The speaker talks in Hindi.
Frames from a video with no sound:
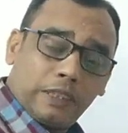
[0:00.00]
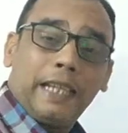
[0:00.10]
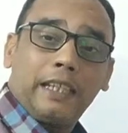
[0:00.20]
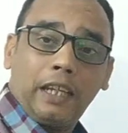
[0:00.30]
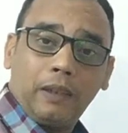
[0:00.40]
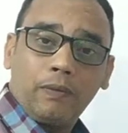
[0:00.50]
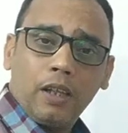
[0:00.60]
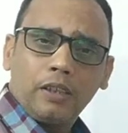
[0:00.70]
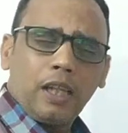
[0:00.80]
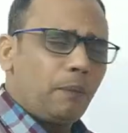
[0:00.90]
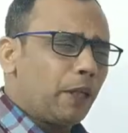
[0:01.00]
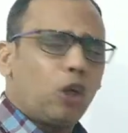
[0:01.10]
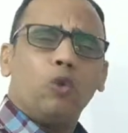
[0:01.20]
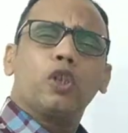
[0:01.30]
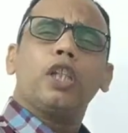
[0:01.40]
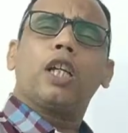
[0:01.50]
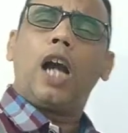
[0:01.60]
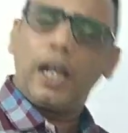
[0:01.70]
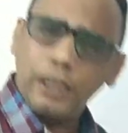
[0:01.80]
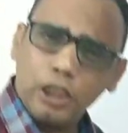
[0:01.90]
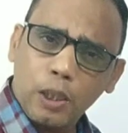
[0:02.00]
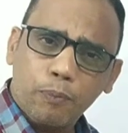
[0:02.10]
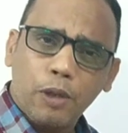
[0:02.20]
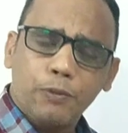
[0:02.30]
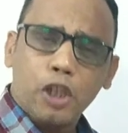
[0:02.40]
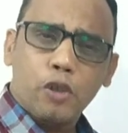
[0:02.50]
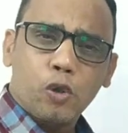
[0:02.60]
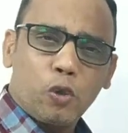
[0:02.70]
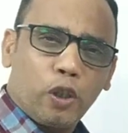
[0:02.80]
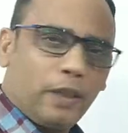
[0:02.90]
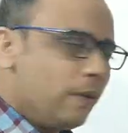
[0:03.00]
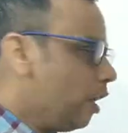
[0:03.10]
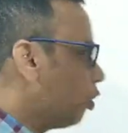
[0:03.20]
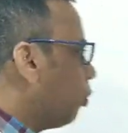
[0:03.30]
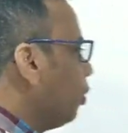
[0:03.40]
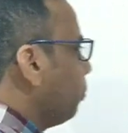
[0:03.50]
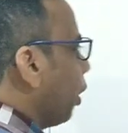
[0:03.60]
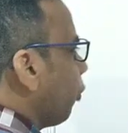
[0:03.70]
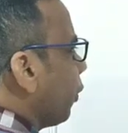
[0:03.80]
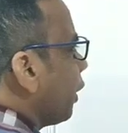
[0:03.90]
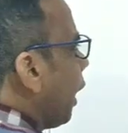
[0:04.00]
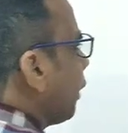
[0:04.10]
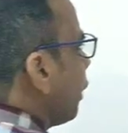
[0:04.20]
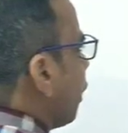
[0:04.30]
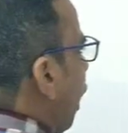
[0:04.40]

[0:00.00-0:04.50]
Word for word: देखें या मैं कहूं कि ये कहानी सब कब से शुरू हुई तो फिर मनोविज्ञान की